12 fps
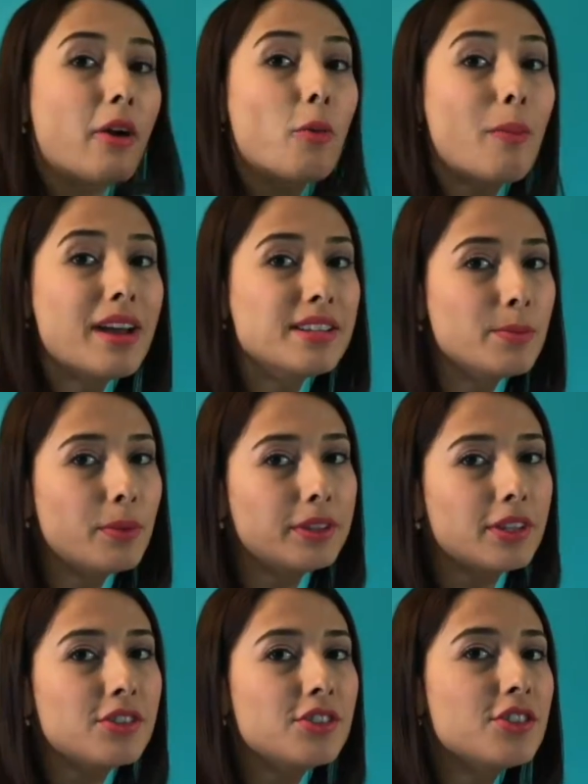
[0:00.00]
O mais
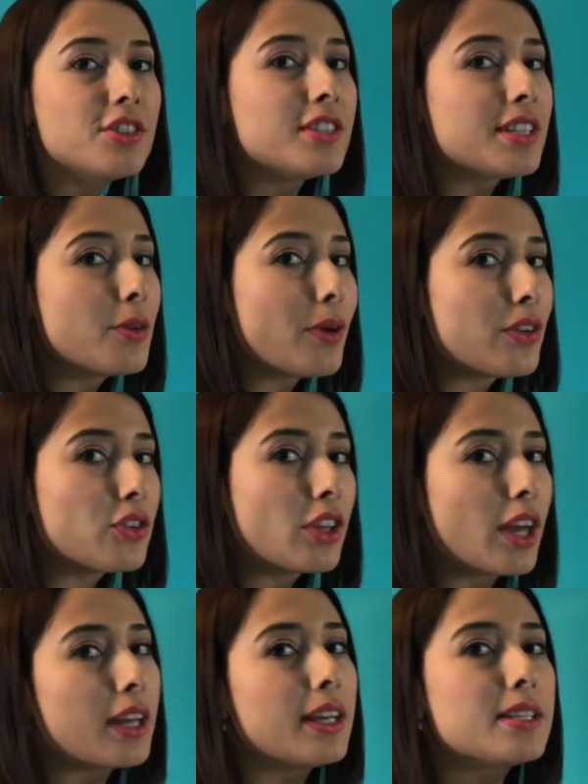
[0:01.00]
importante de dizer, eu acho
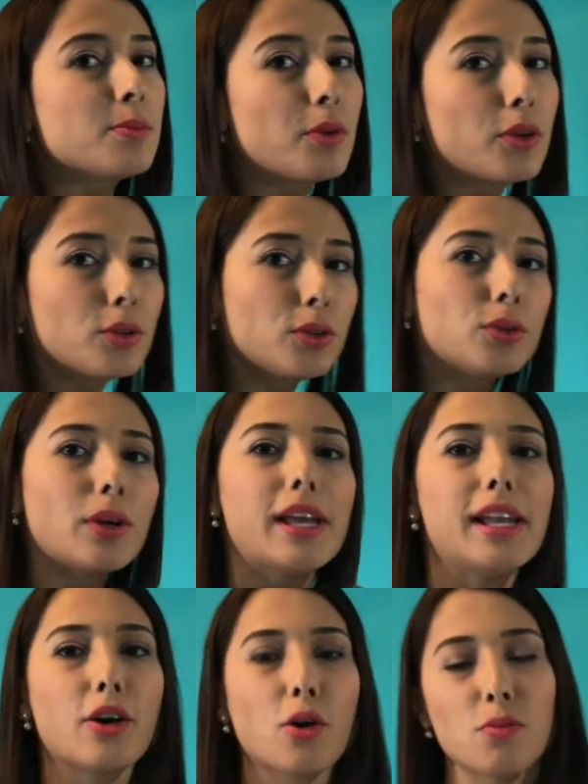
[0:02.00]
que é que esse produto,
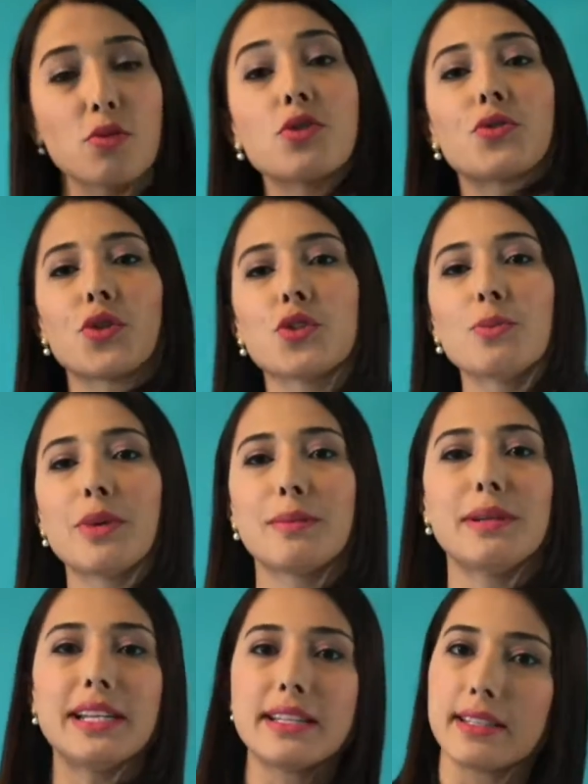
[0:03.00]
ele é como se fosse um
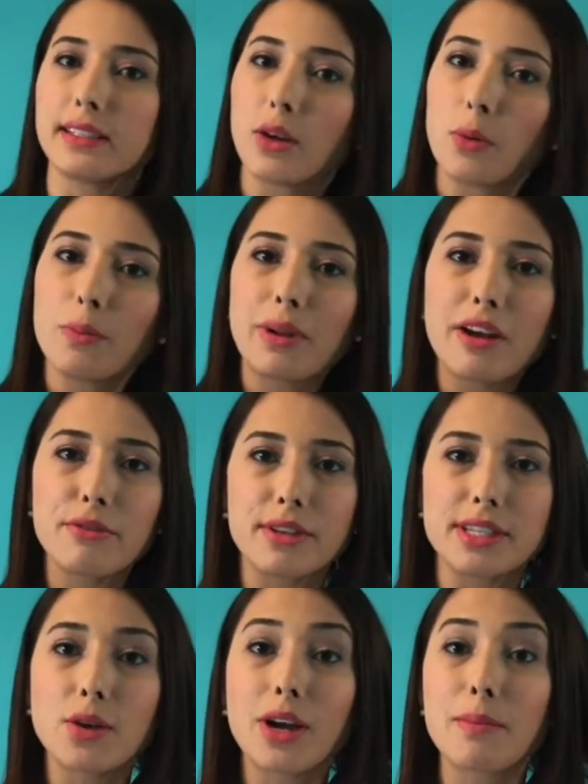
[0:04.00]
Babyliss. Então, pra
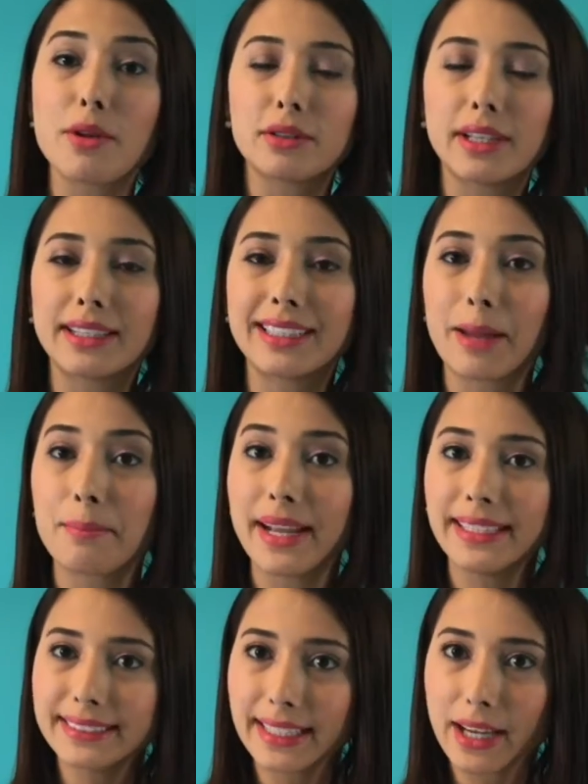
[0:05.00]
fazer, o cabelo tem que estar tá
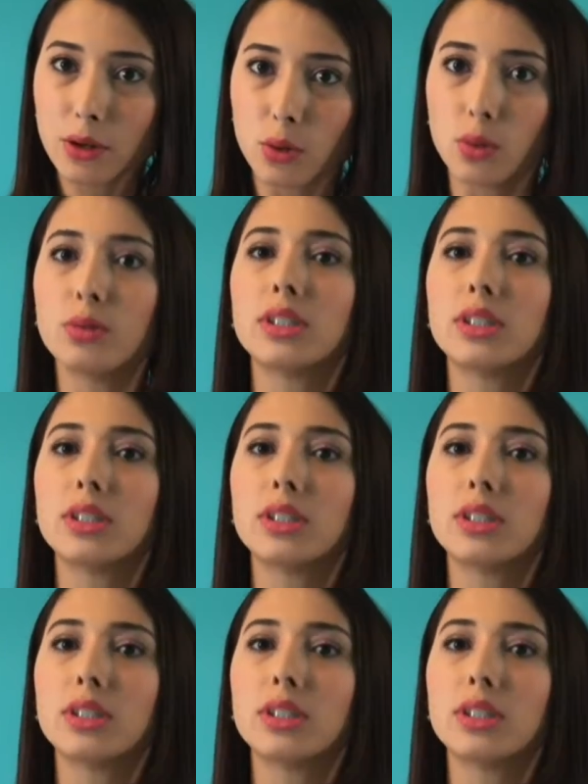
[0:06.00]
bem seco.